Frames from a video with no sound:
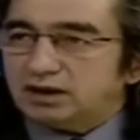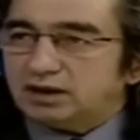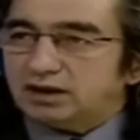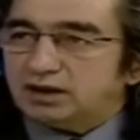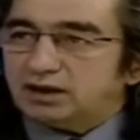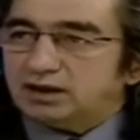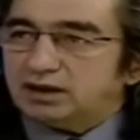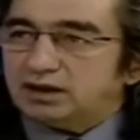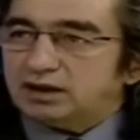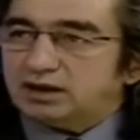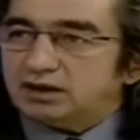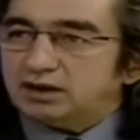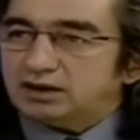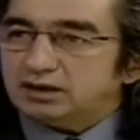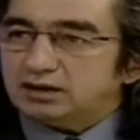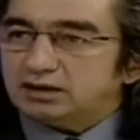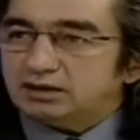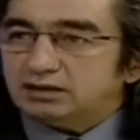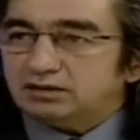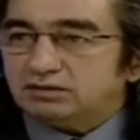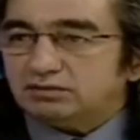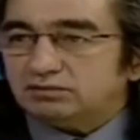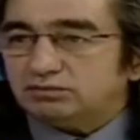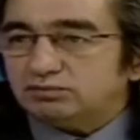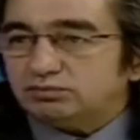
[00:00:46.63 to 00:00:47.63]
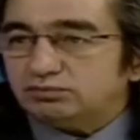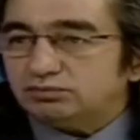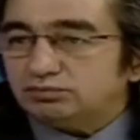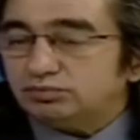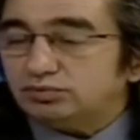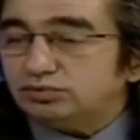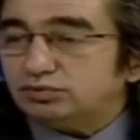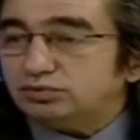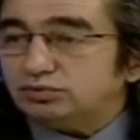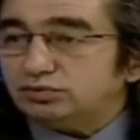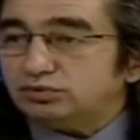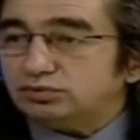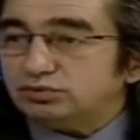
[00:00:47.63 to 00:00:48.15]
E,
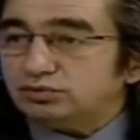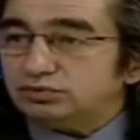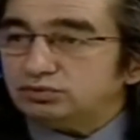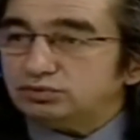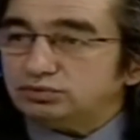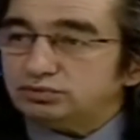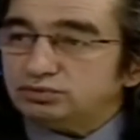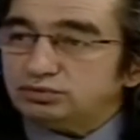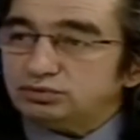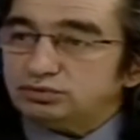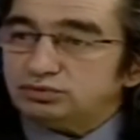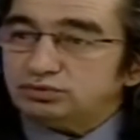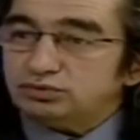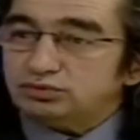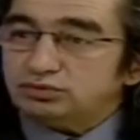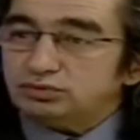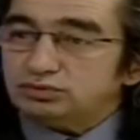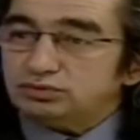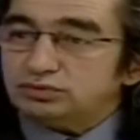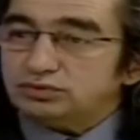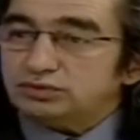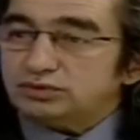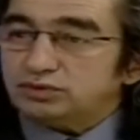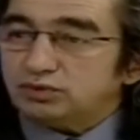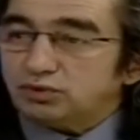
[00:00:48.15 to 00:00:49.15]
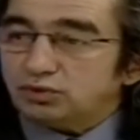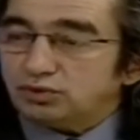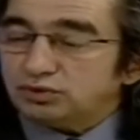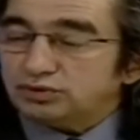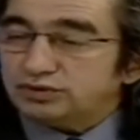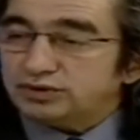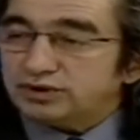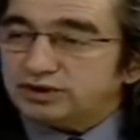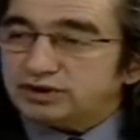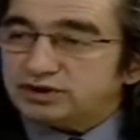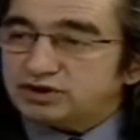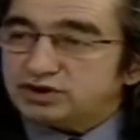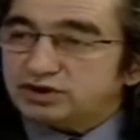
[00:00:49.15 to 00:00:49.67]
bunun
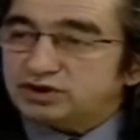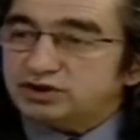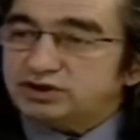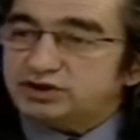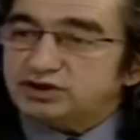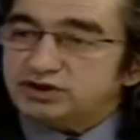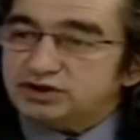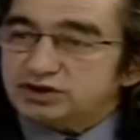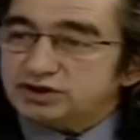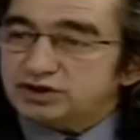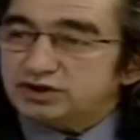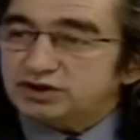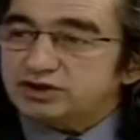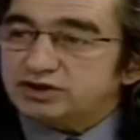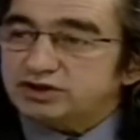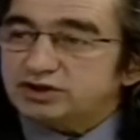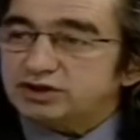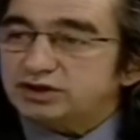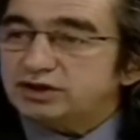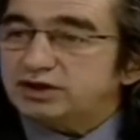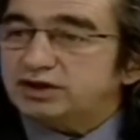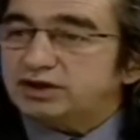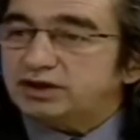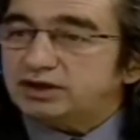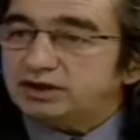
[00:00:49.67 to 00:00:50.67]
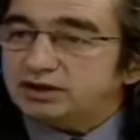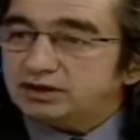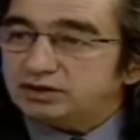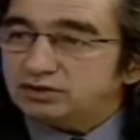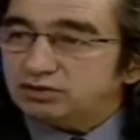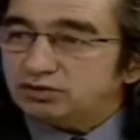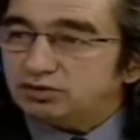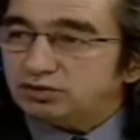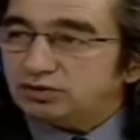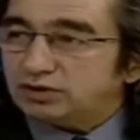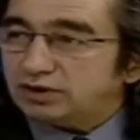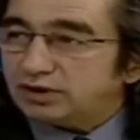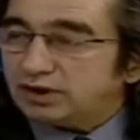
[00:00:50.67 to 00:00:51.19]
ortaya çıkış yaşıyla
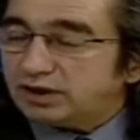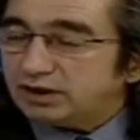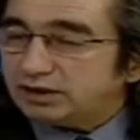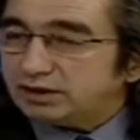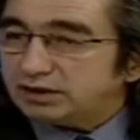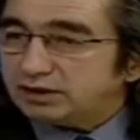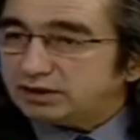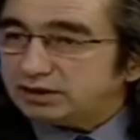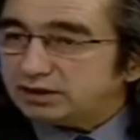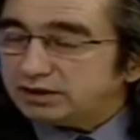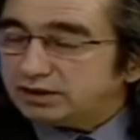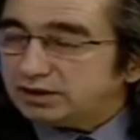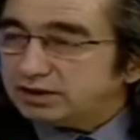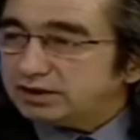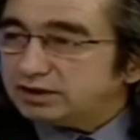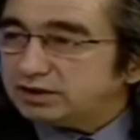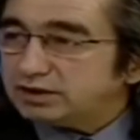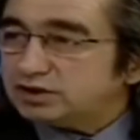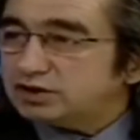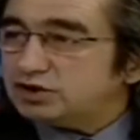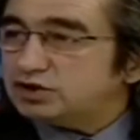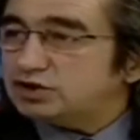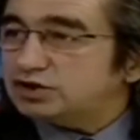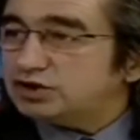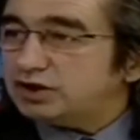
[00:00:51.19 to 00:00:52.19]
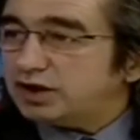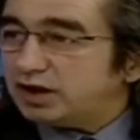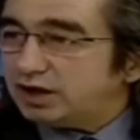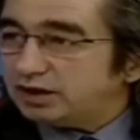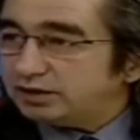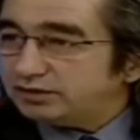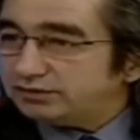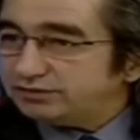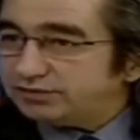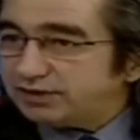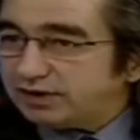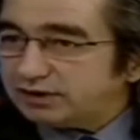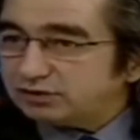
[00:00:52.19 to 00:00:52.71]
ilgili olarak evet. kişiye
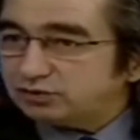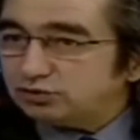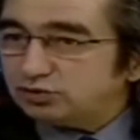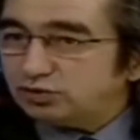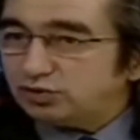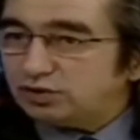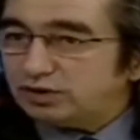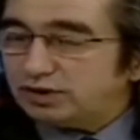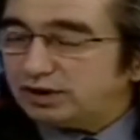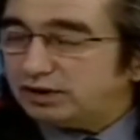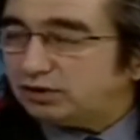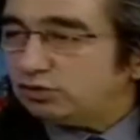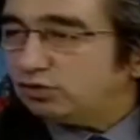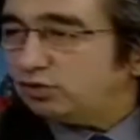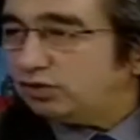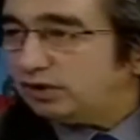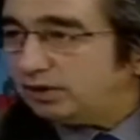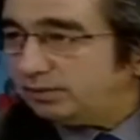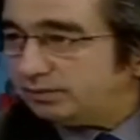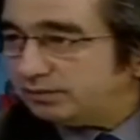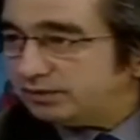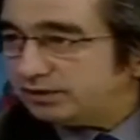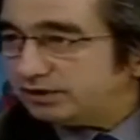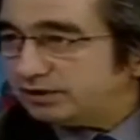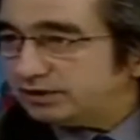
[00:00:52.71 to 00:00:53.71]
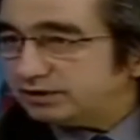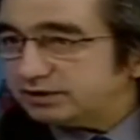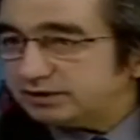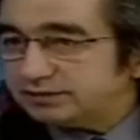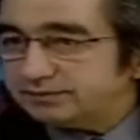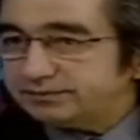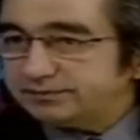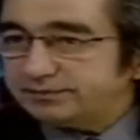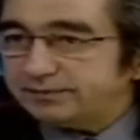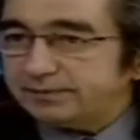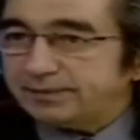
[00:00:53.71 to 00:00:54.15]
ait faktörler önemlidir.